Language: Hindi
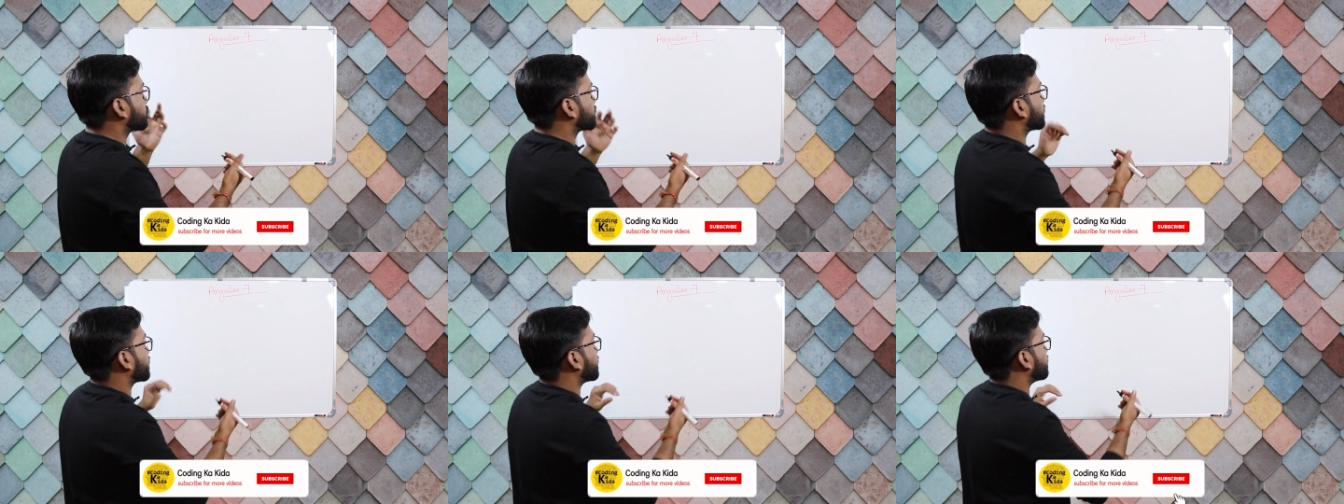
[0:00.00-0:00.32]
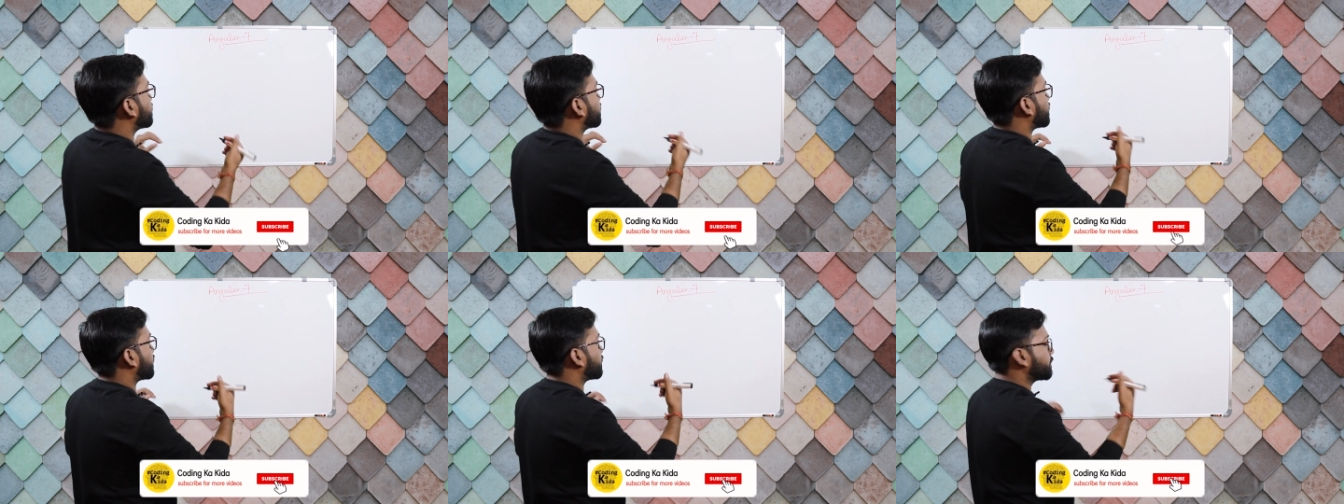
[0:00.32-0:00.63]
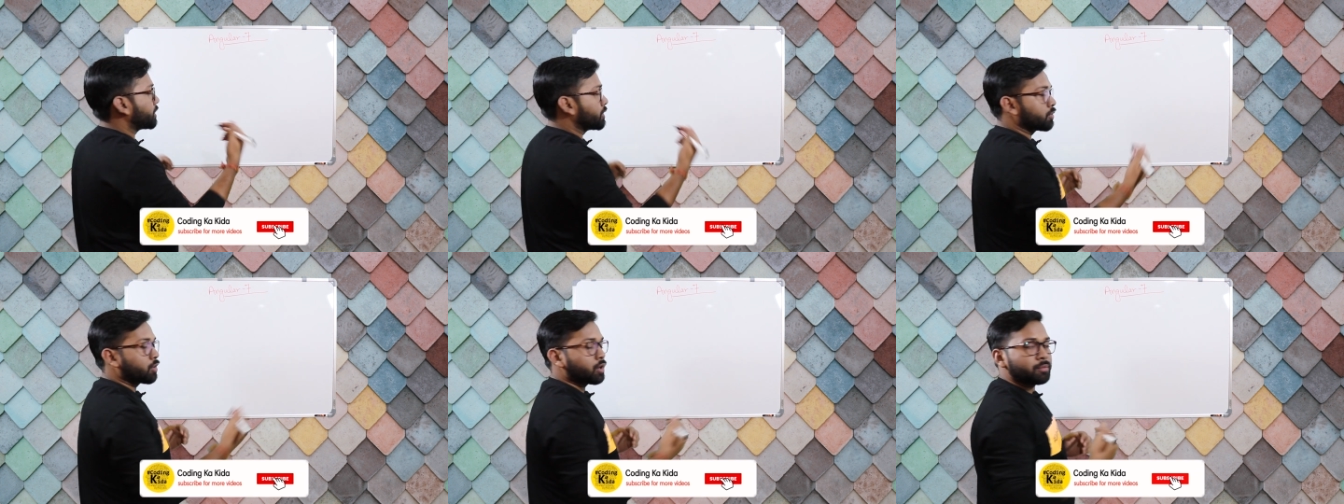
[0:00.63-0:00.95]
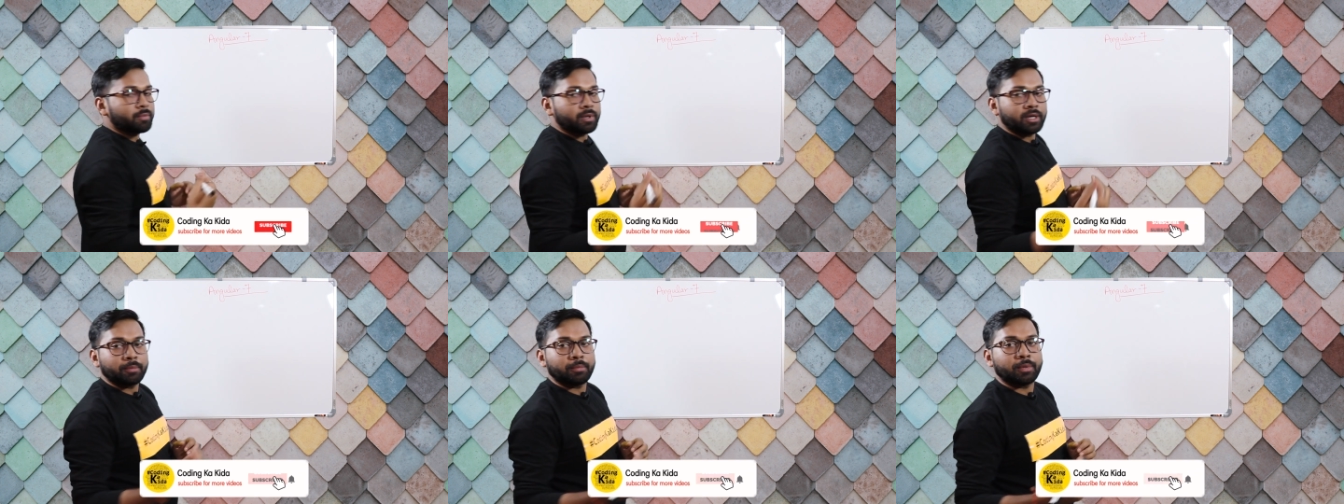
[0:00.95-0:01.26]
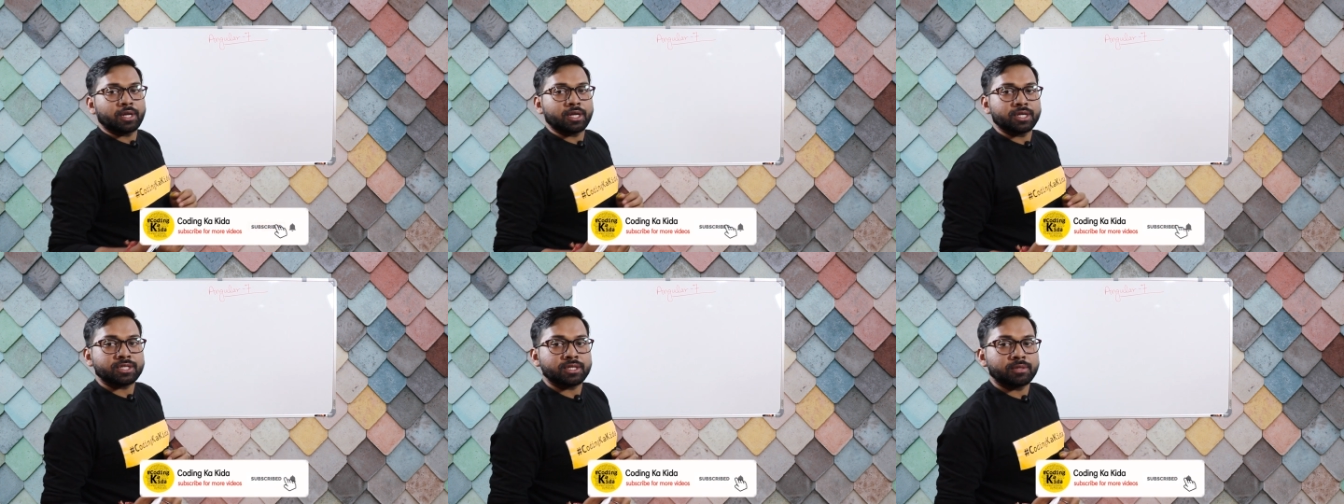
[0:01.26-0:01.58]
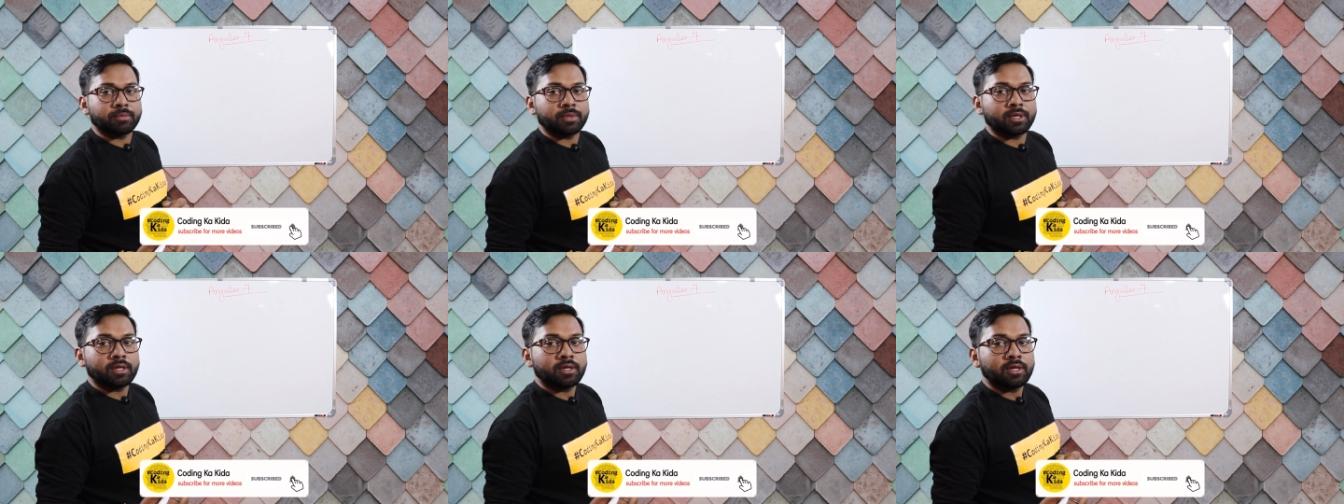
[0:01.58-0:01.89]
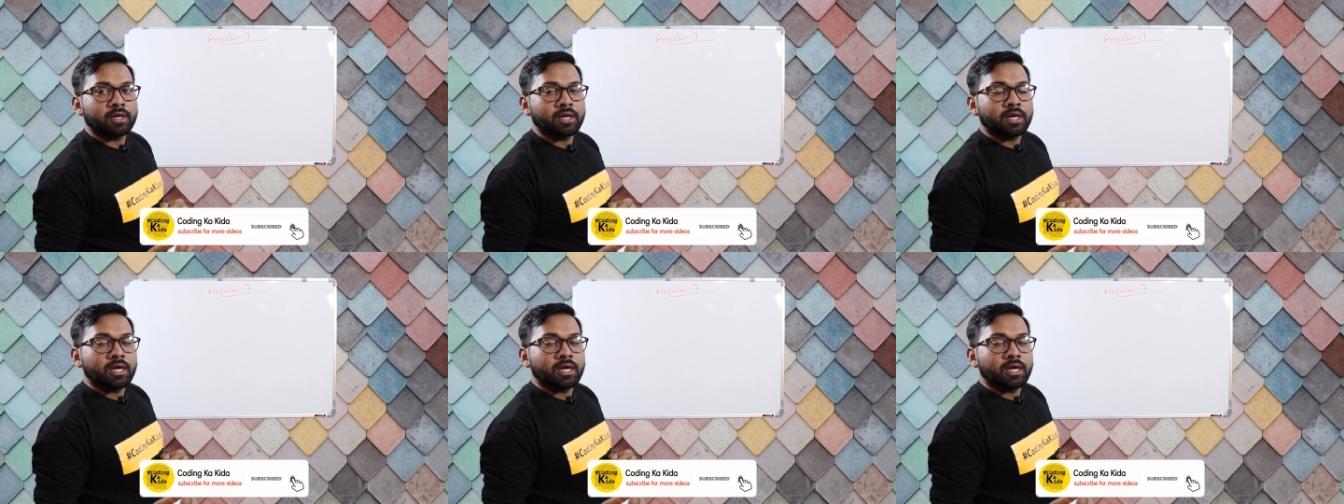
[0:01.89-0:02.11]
होता है अभी नॉर्मल एप्लीकेशन में